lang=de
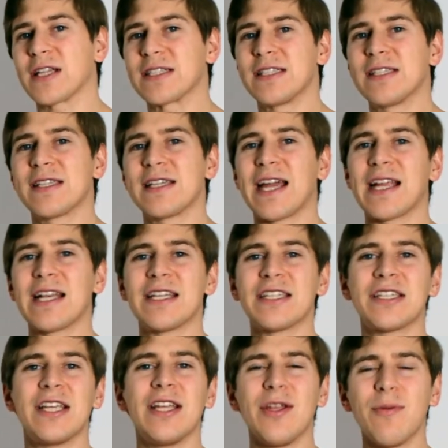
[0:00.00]
Das ist
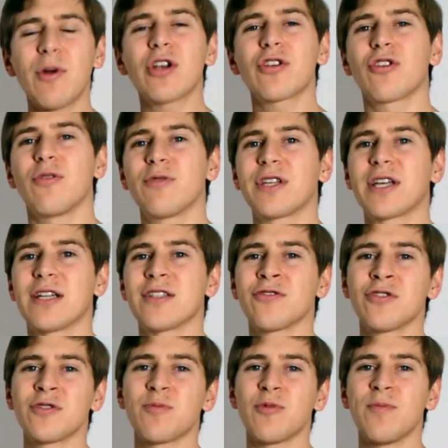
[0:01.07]
eigentlich immer ein
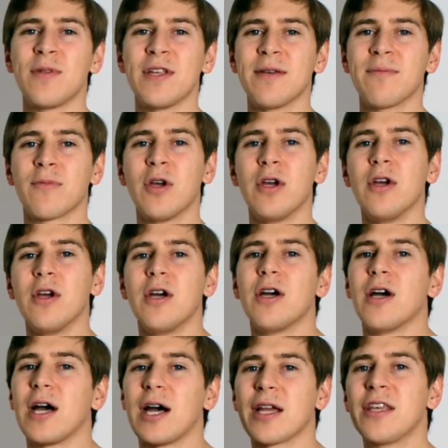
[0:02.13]
Kommunikationsproblem
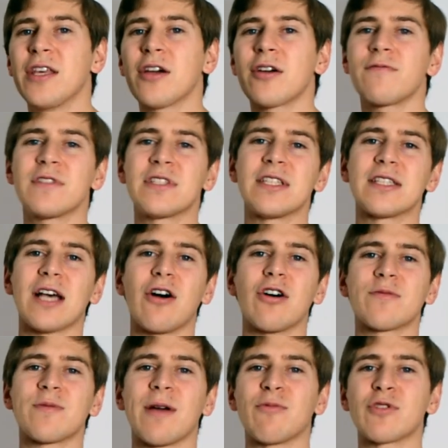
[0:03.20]
äh, hier, wie sieht es
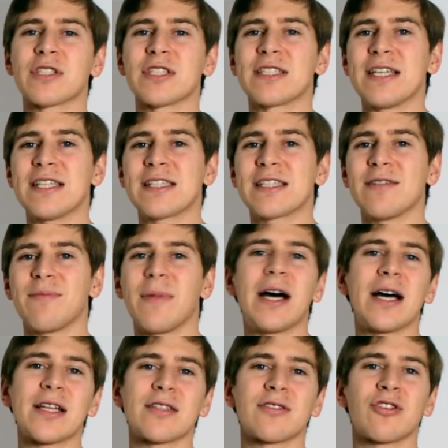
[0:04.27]
aus, wir haben unseren Test
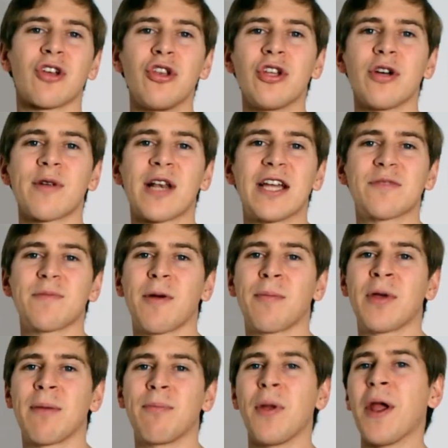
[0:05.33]
gemacht, könnt ihr aber gleich mal
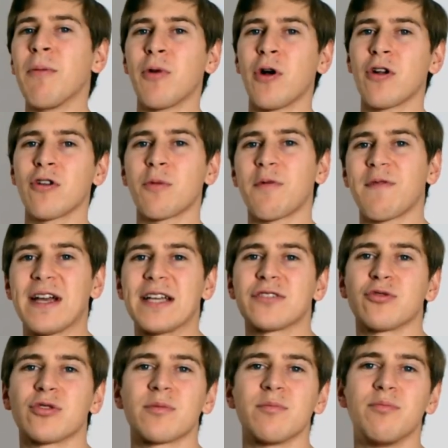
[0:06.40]
per
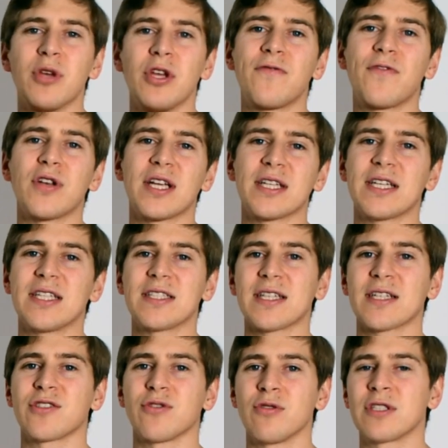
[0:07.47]
PayPal-Überweisung ein Bild von der
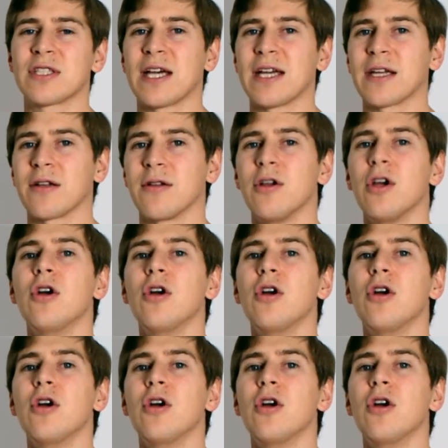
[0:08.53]
Transaktion zeigen.